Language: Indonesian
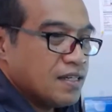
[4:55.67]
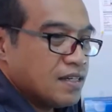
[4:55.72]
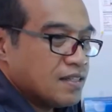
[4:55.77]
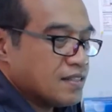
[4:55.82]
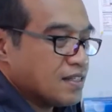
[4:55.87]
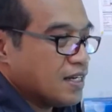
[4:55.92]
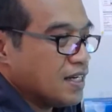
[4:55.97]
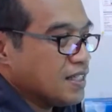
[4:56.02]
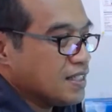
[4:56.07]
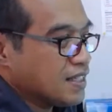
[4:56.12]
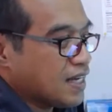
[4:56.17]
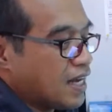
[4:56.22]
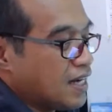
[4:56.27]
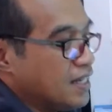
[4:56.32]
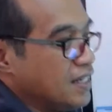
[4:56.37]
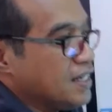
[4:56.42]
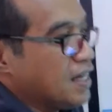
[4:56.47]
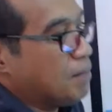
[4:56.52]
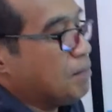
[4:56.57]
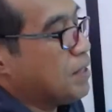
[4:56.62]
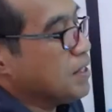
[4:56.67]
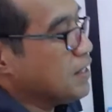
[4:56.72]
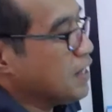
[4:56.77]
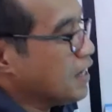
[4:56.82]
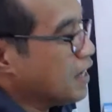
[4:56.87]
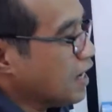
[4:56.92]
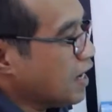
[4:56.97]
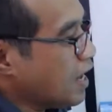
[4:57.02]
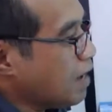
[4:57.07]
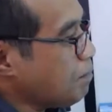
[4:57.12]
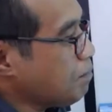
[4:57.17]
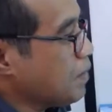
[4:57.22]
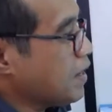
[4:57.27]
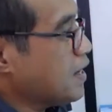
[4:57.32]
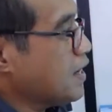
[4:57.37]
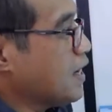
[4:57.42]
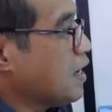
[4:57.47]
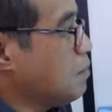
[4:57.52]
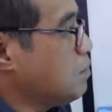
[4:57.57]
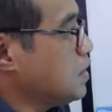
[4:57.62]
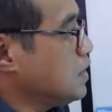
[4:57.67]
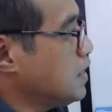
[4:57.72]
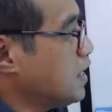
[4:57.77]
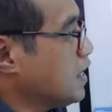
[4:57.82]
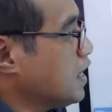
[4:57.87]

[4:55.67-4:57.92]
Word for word: sering sekali gambarnya gelap karena gambarnya